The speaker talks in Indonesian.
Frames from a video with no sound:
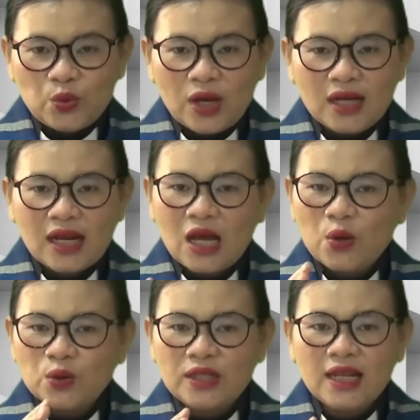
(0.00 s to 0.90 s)
Tuhan
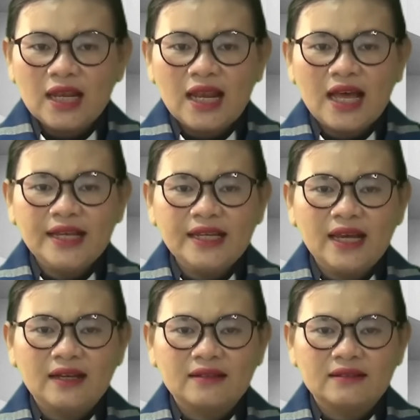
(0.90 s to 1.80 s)
aku tidak
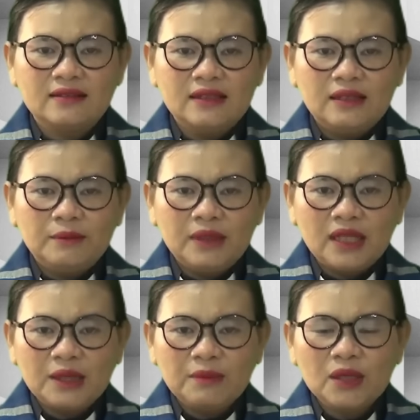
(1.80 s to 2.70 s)
layak
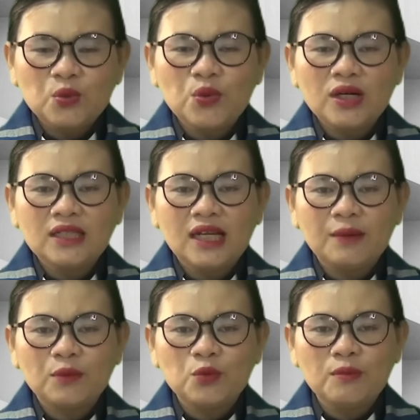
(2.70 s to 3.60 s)
menerima Tuhan di
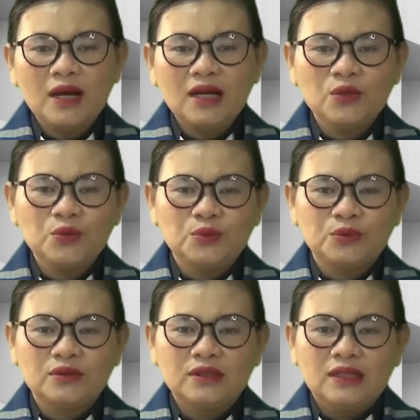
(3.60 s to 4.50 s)
dalam
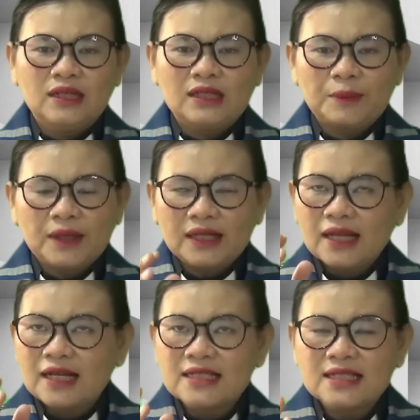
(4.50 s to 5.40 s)
rumahku, tapi
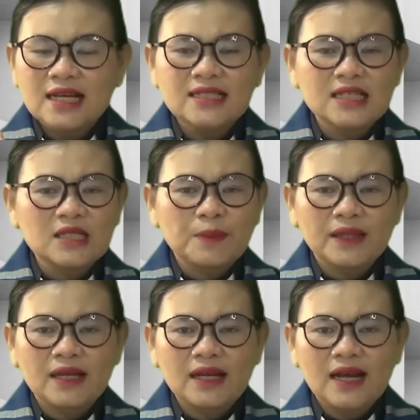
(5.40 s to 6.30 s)
katakan saja
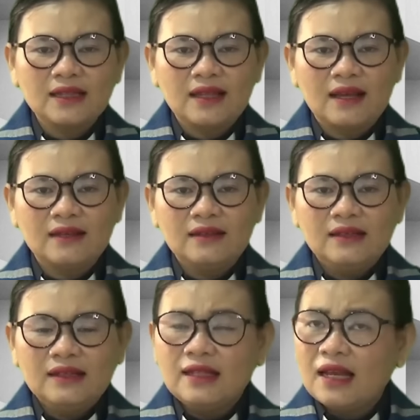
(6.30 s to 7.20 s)
sepatah kata
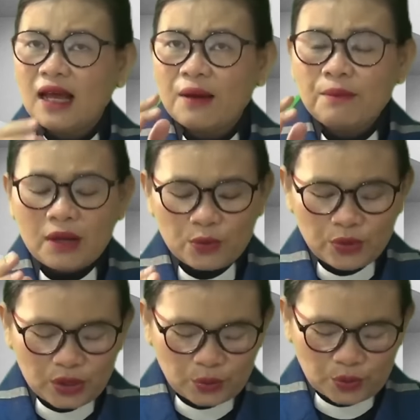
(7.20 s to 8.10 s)
dan
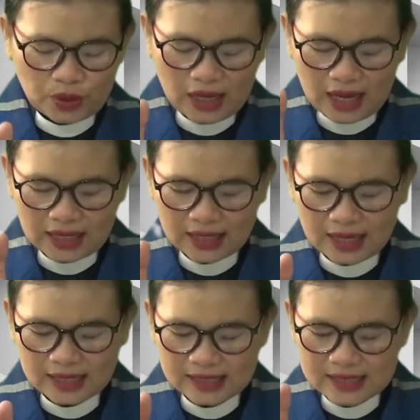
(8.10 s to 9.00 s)
hambaku itu
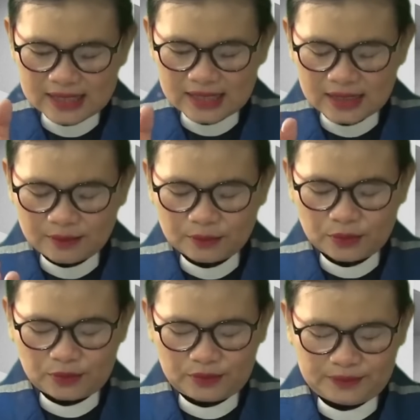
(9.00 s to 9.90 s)
akan
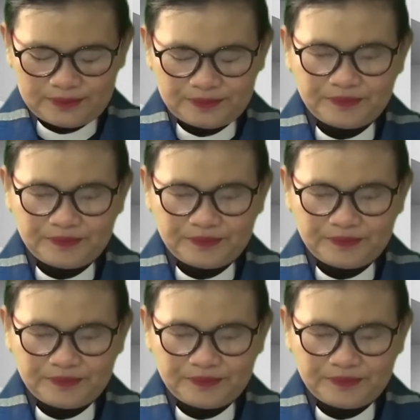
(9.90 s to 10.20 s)
sembuh.